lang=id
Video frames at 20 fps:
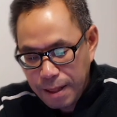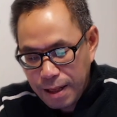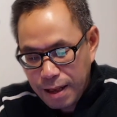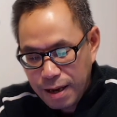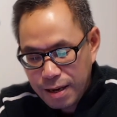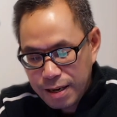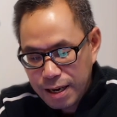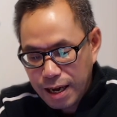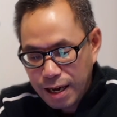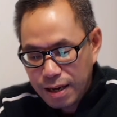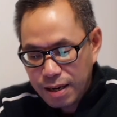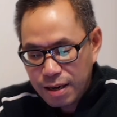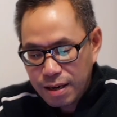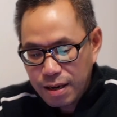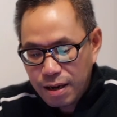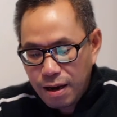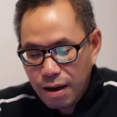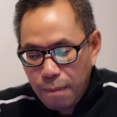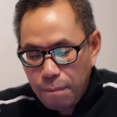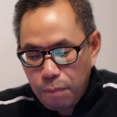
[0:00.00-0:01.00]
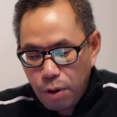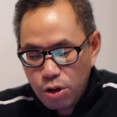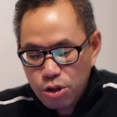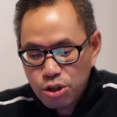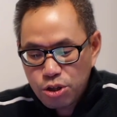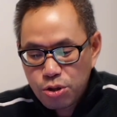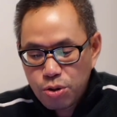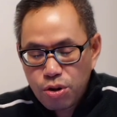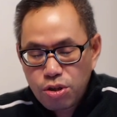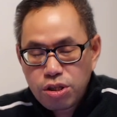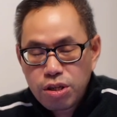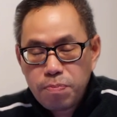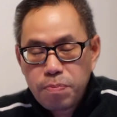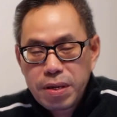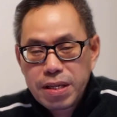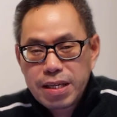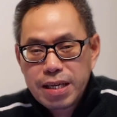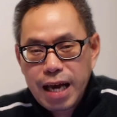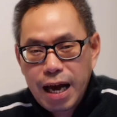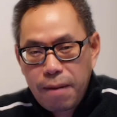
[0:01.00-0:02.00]
Nah, posture
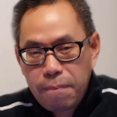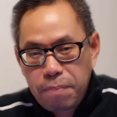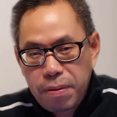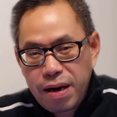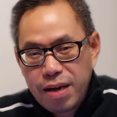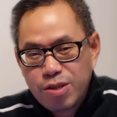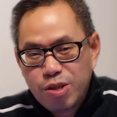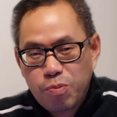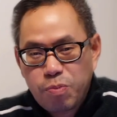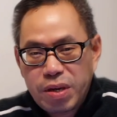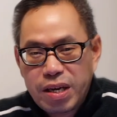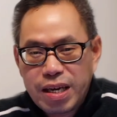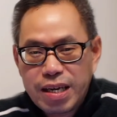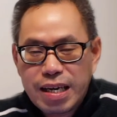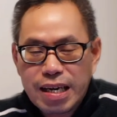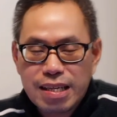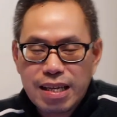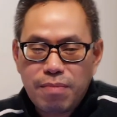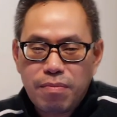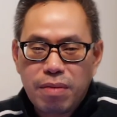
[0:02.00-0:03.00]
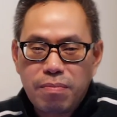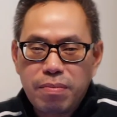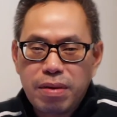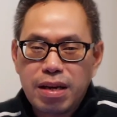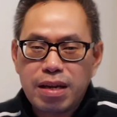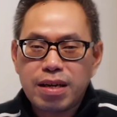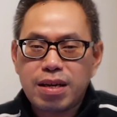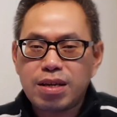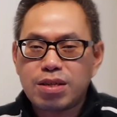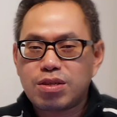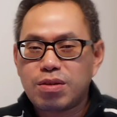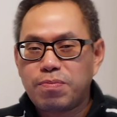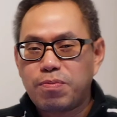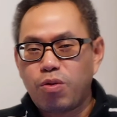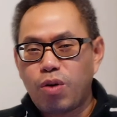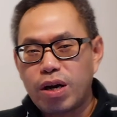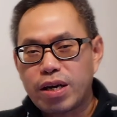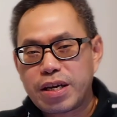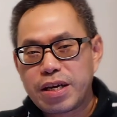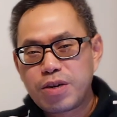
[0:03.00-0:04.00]
seperti apa supaya kita memiliki
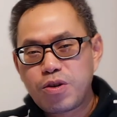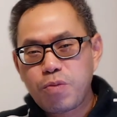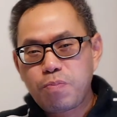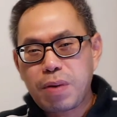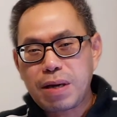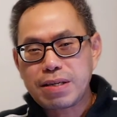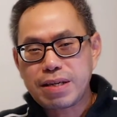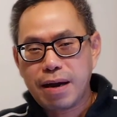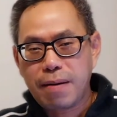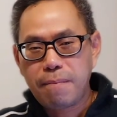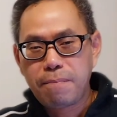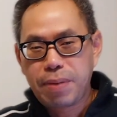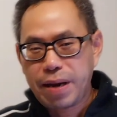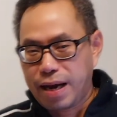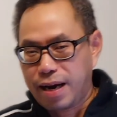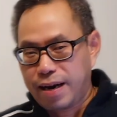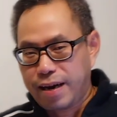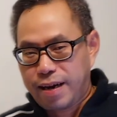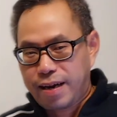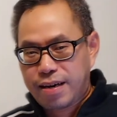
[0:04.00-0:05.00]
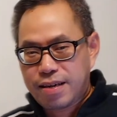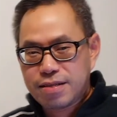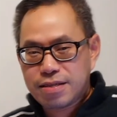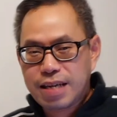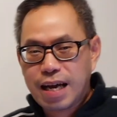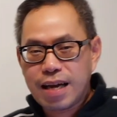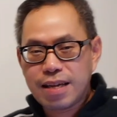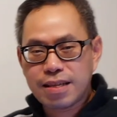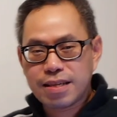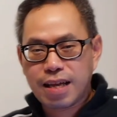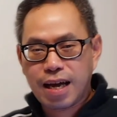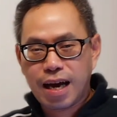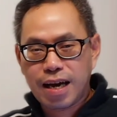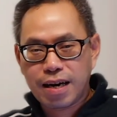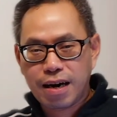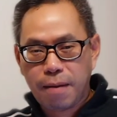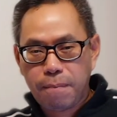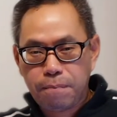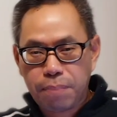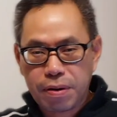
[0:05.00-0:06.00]
sebuah kehidupan yang balance
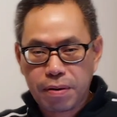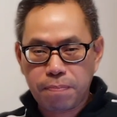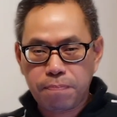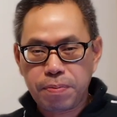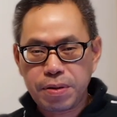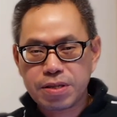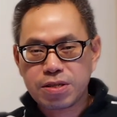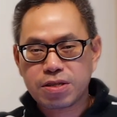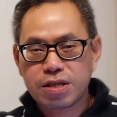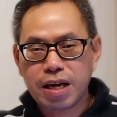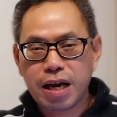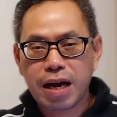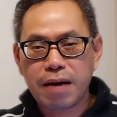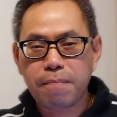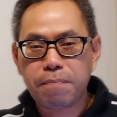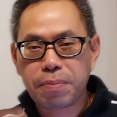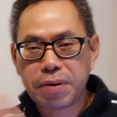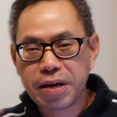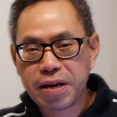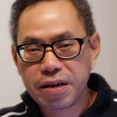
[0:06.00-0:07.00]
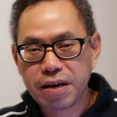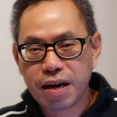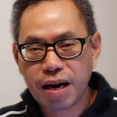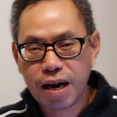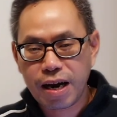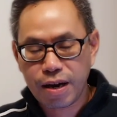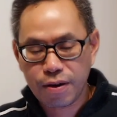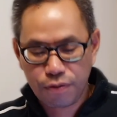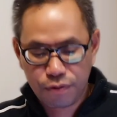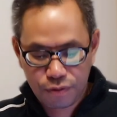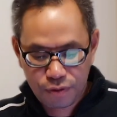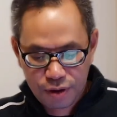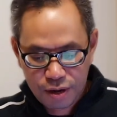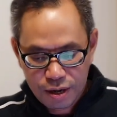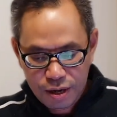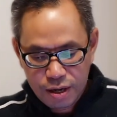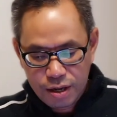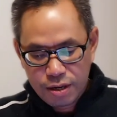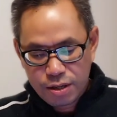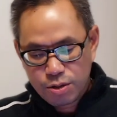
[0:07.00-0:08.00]
antara purpose dengan prayer life.
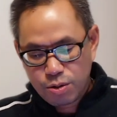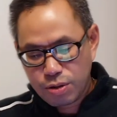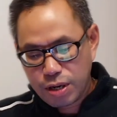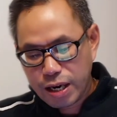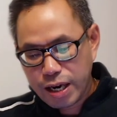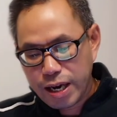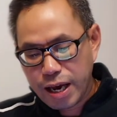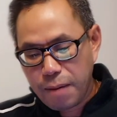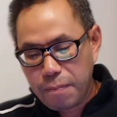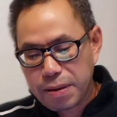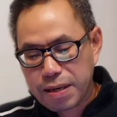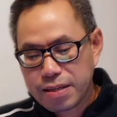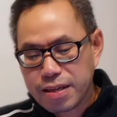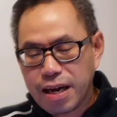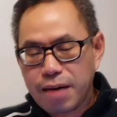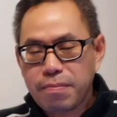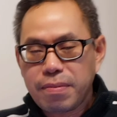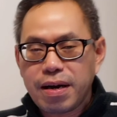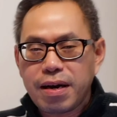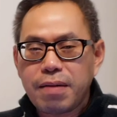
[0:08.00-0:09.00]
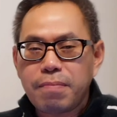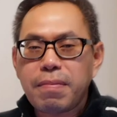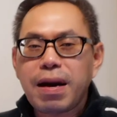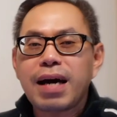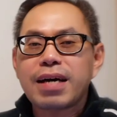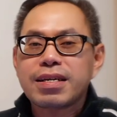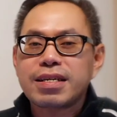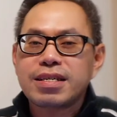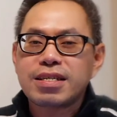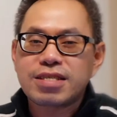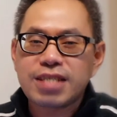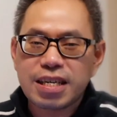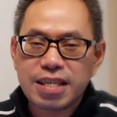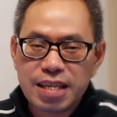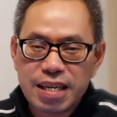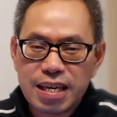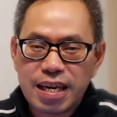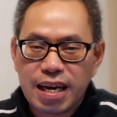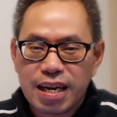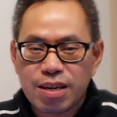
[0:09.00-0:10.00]
Saudara yang pertama, mari
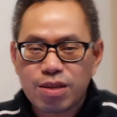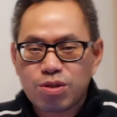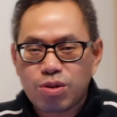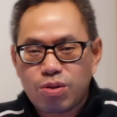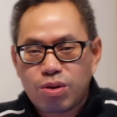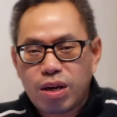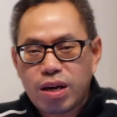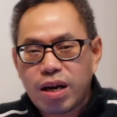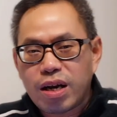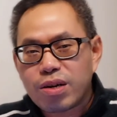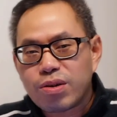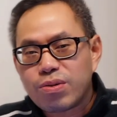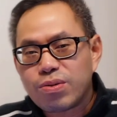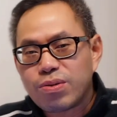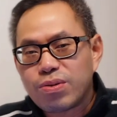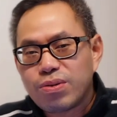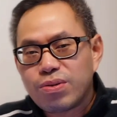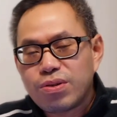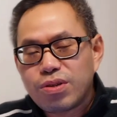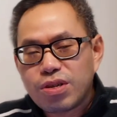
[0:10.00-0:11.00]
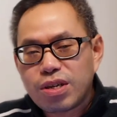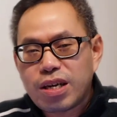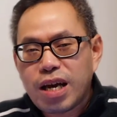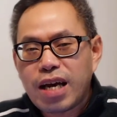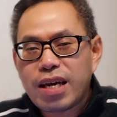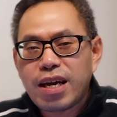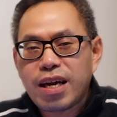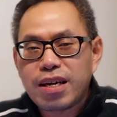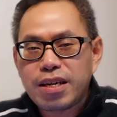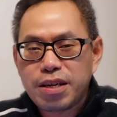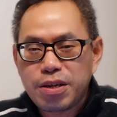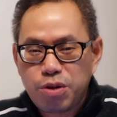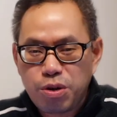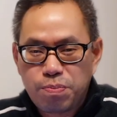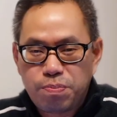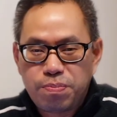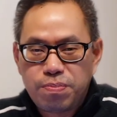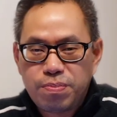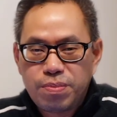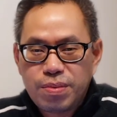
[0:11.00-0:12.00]
jadikan saudaraku gaya
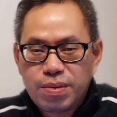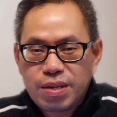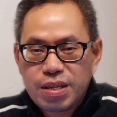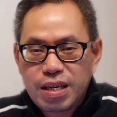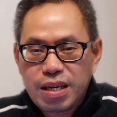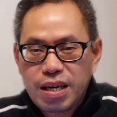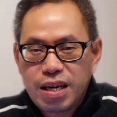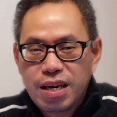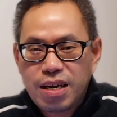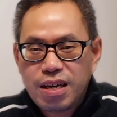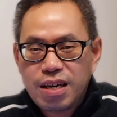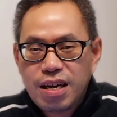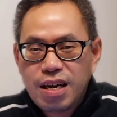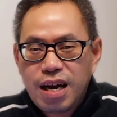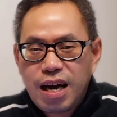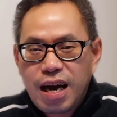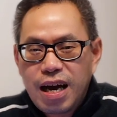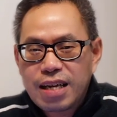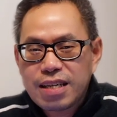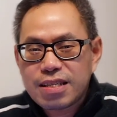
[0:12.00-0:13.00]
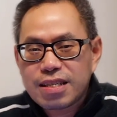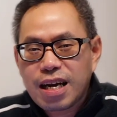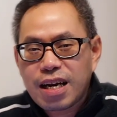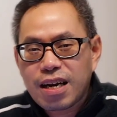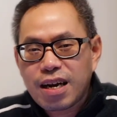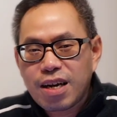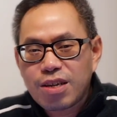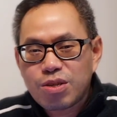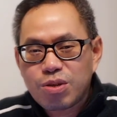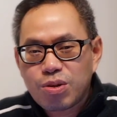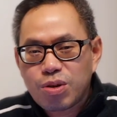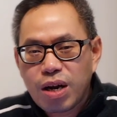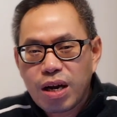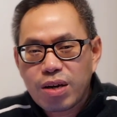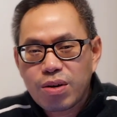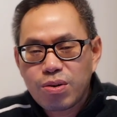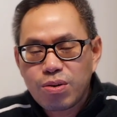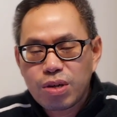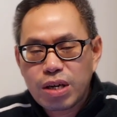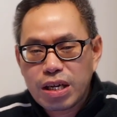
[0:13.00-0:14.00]
hidup ya. Antara
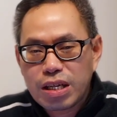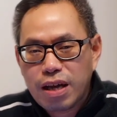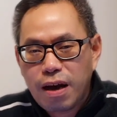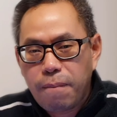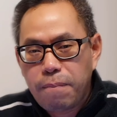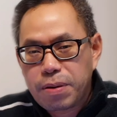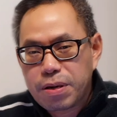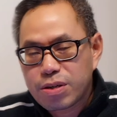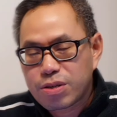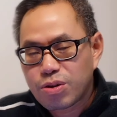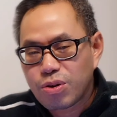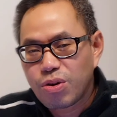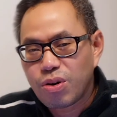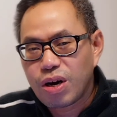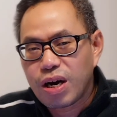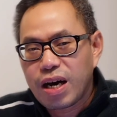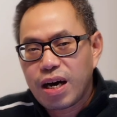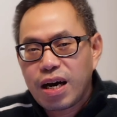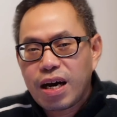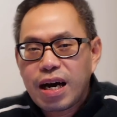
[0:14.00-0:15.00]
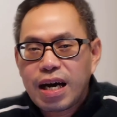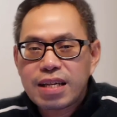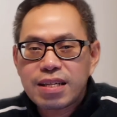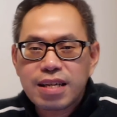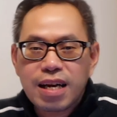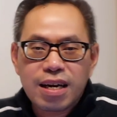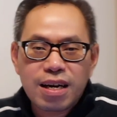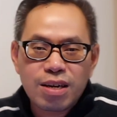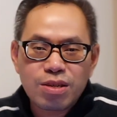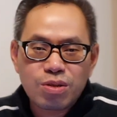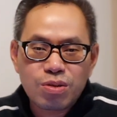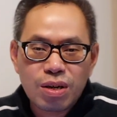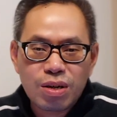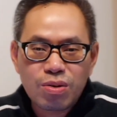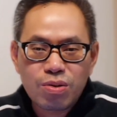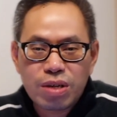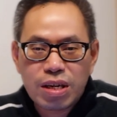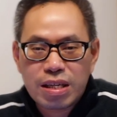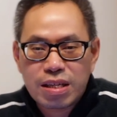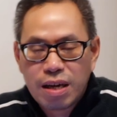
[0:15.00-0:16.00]
saudaraku kita berdoa, antara
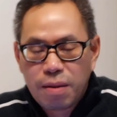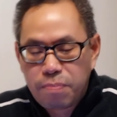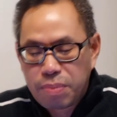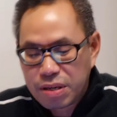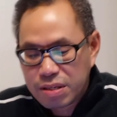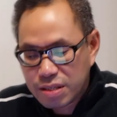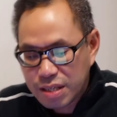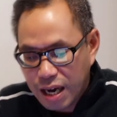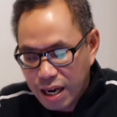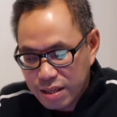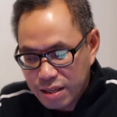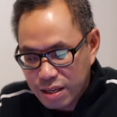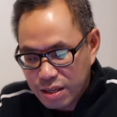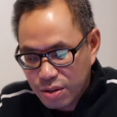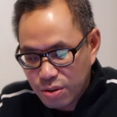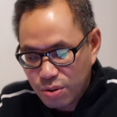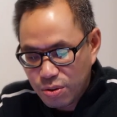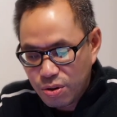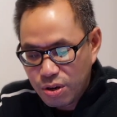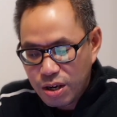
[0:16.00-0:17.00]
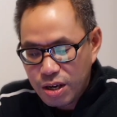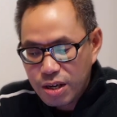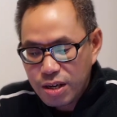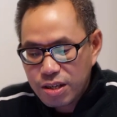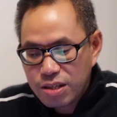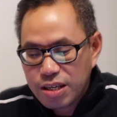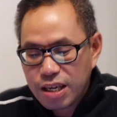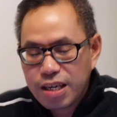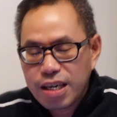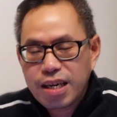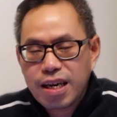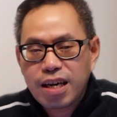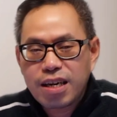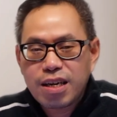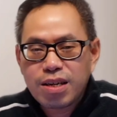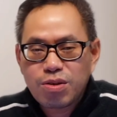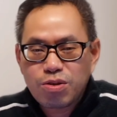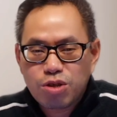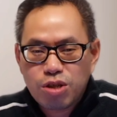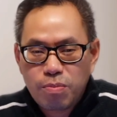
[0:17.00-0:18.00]
saudaraku kita bersaat teduh, jadikan
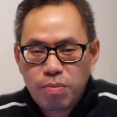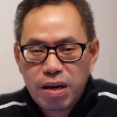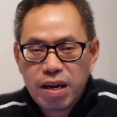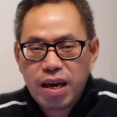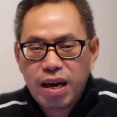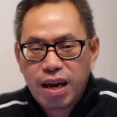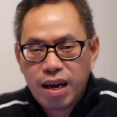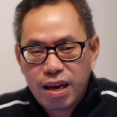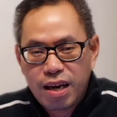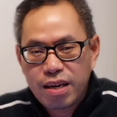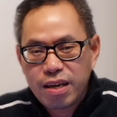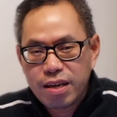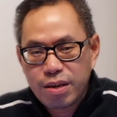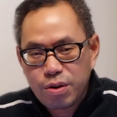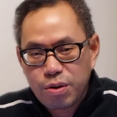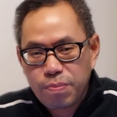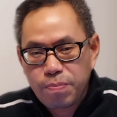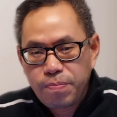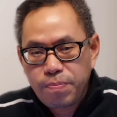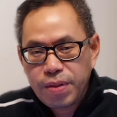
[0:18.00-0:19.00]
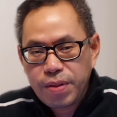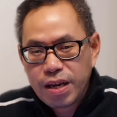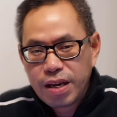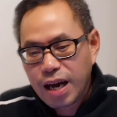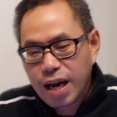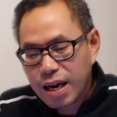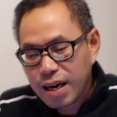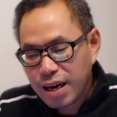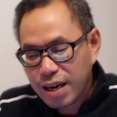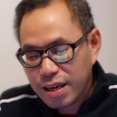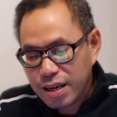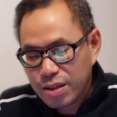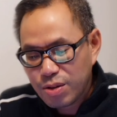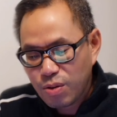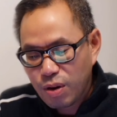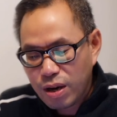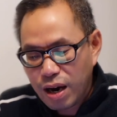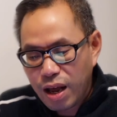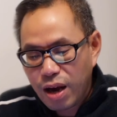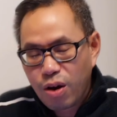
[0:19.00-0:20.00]
itu sebagai gaya hidup. Karena itu
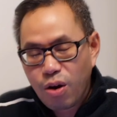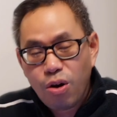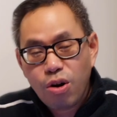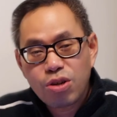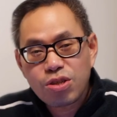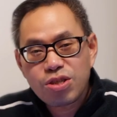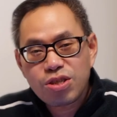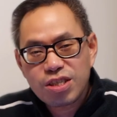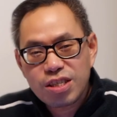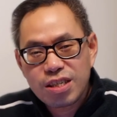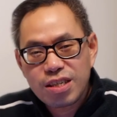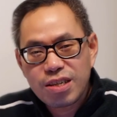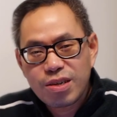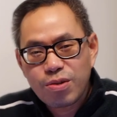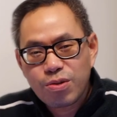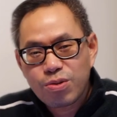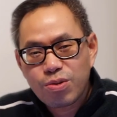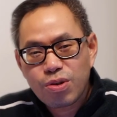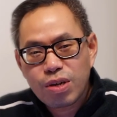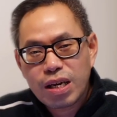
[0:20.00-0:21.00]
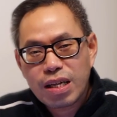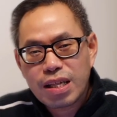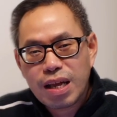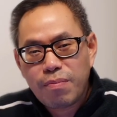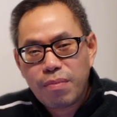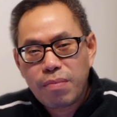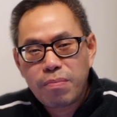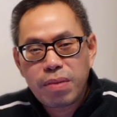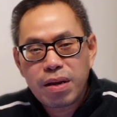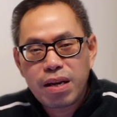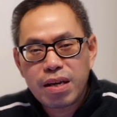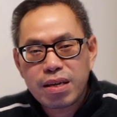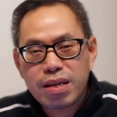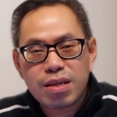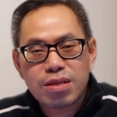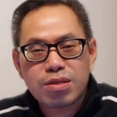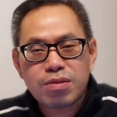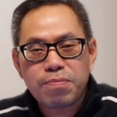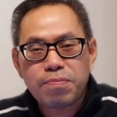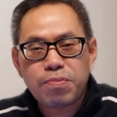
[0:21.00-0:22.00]
adalah kunci untuk kita memiliki
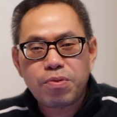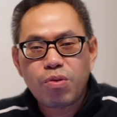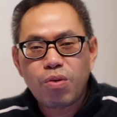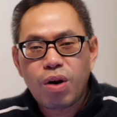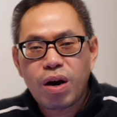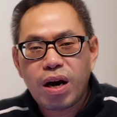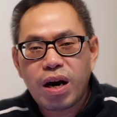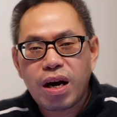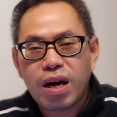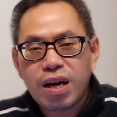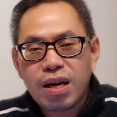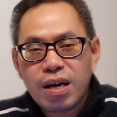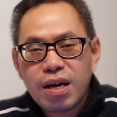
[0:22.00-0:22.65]
sebuah